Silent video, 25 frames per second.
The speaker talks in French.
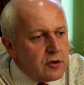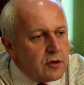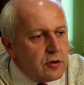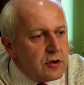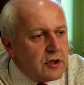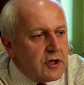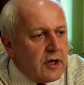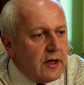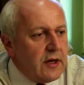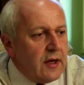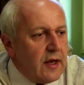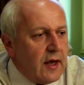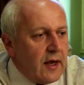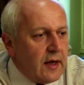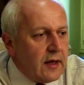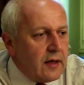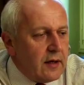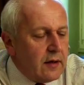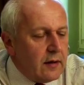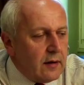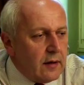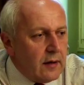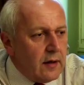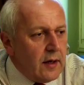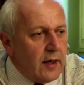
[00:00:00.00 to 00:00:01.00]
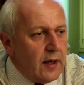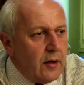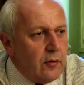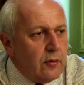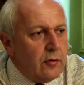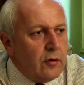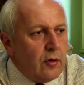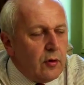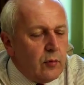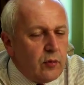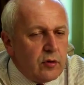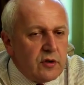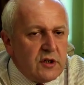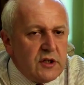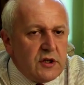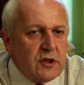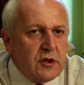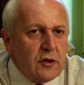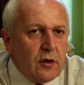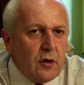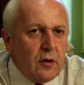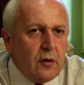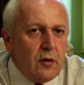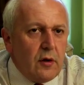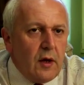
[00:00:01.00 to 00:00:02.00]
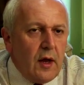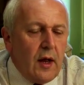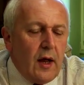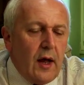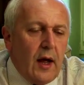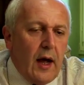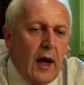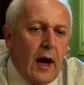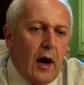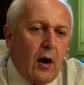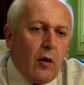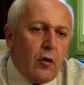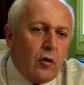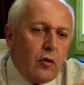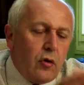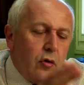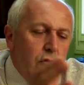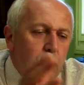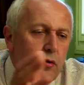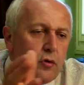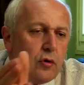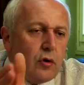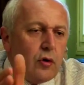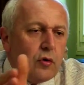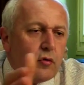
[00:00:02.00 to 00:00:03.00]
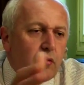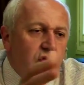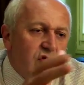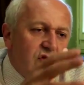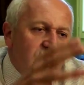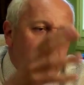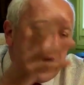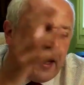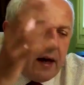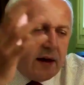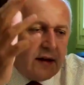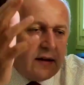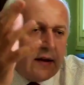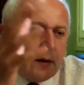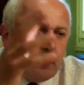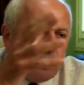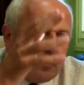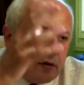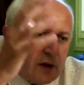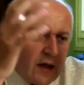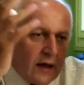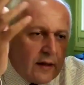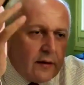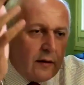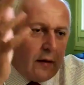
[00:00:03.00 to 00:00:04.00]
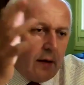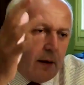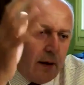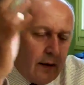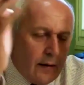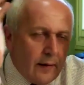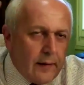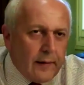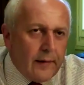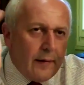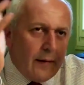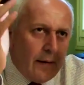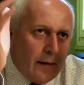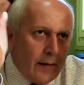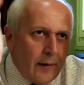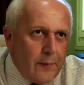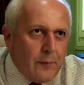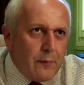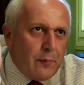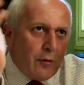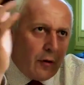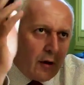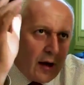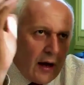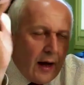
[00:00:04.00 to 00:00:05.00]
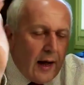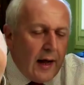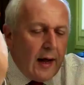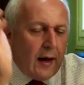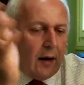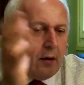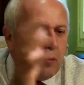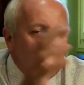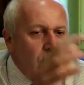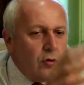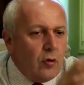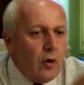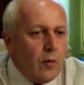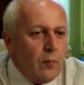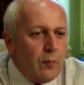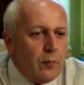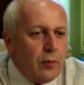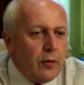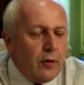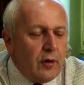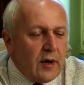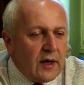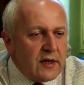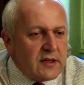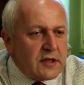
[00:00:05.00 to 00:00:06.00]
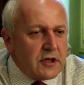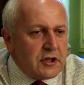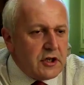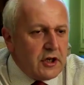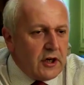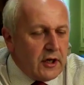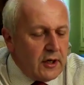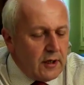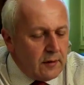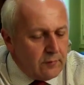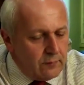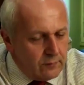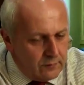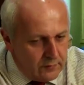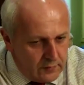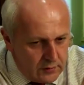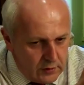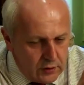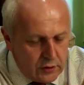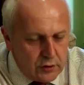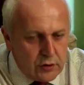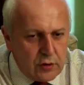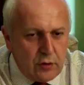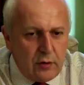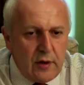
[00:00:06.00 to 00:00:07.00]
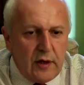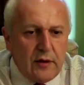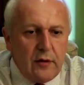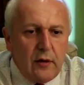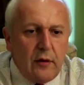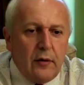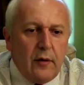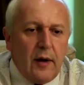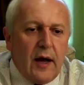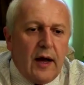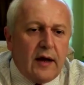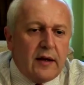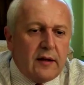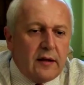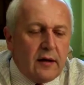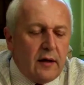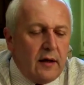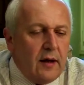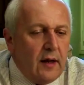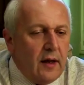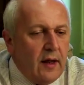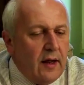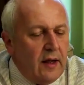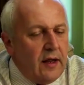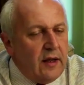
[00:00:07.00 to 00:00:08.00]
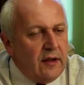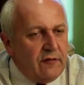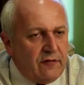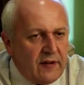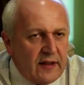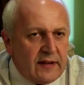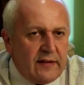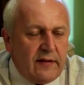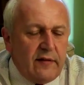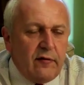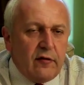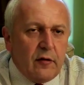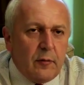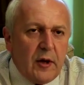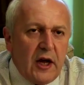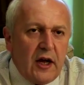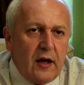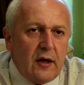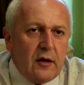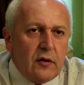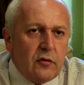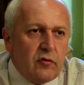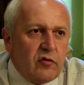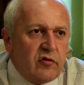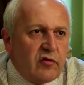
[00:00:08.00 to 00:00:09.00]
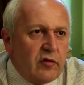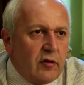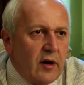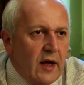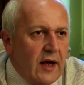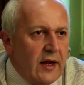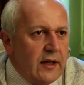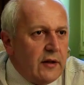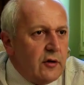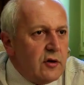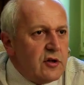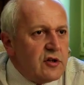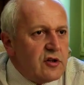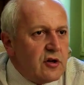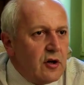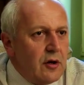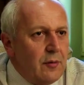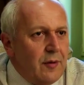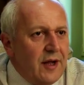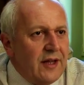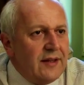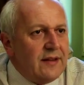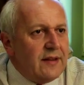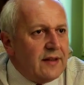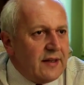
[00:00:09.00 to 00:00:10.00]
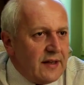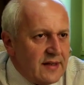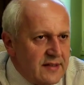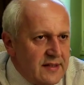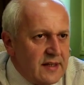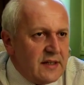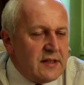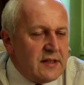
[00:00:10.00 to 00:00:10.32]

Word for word: Chenéac élu de l'opposition, a reconnu que tout ça était peut-être euh, un peu grand ou un peu exagéré je lui en donne acte, effectivement, tout cela est non seulement très